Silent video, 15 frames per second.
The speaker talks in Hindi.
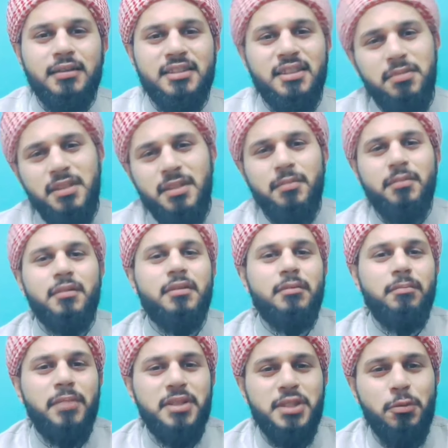जब भी
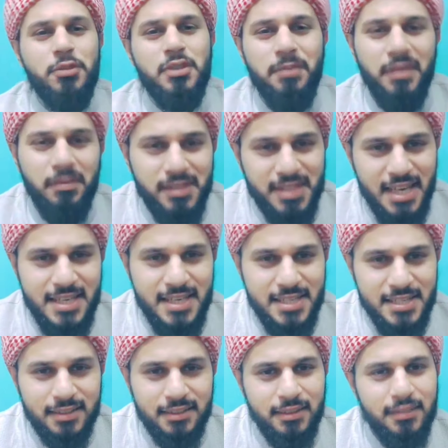बचे कुछ फल बचाए जा
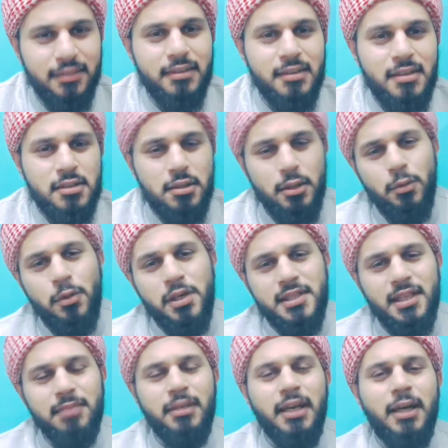सकते हैं कड़ों के
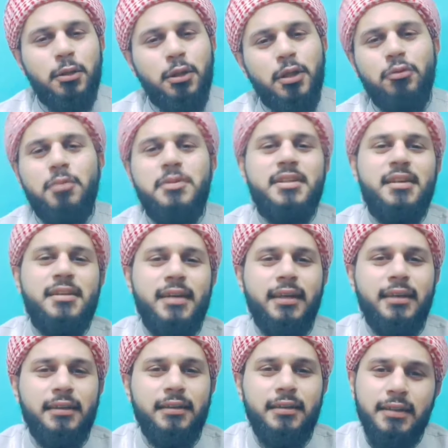साथ मिला दोगे तो वो भी सड़
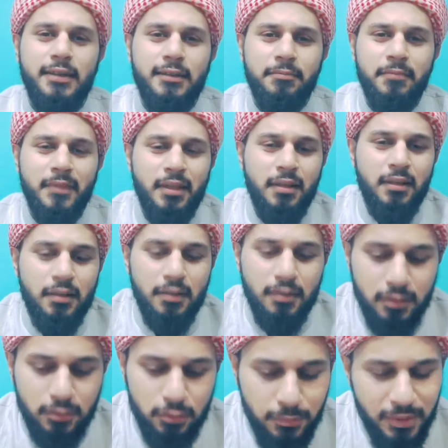जाएंगे ठीक है
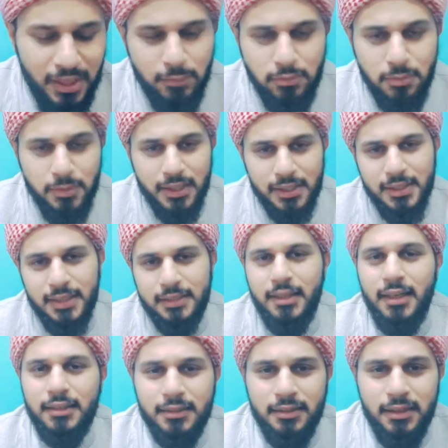मैंने आपको बता दिया
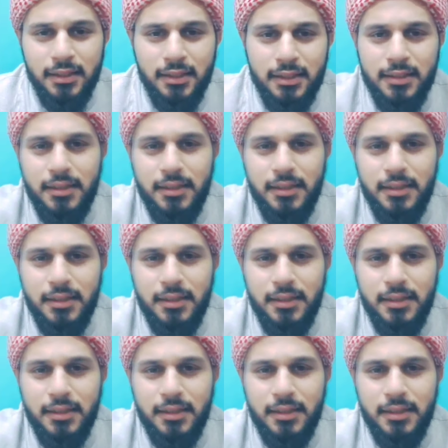इतिहाद का तरीका